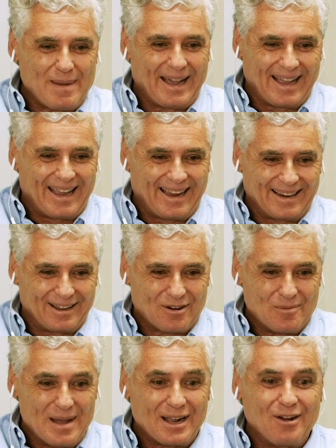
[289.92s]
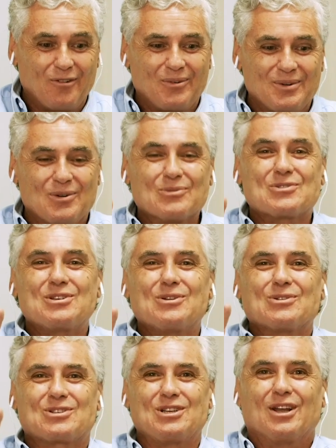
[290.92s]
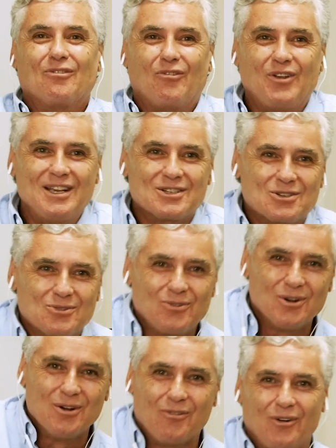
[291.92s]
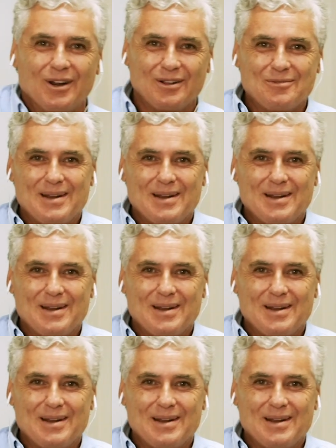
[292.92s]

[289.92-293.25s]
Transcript: perrengues, né? Como é que eu consigo Olha, serviço sou... fora do